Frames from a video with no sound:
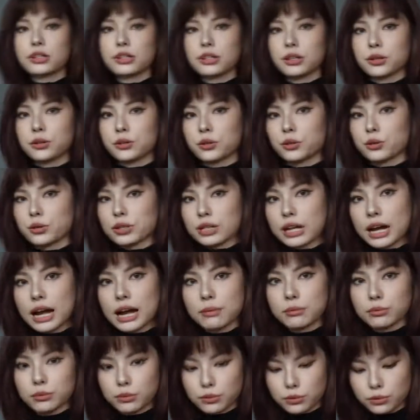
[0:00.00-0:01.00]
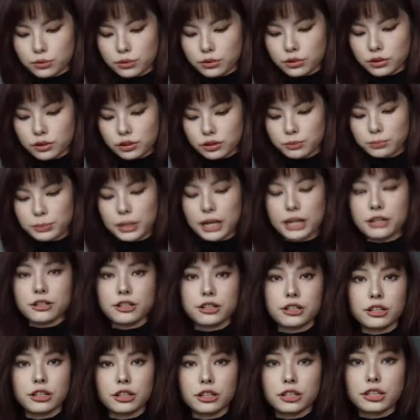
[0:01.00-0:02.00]
西呢就差不多了，把
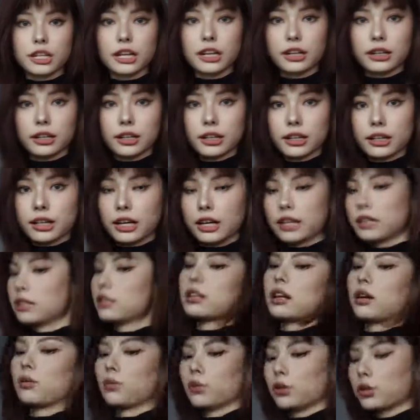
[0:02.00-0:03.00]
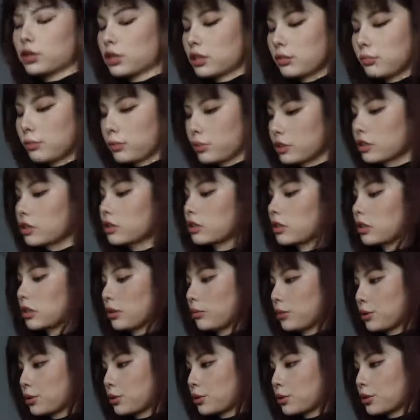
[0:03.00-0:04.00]
这个拆开看一下，我已经不记得里
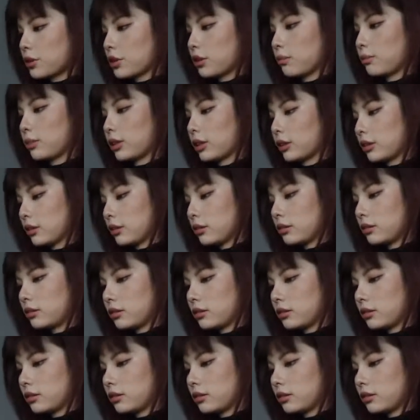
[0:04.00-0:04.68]
面是什么了。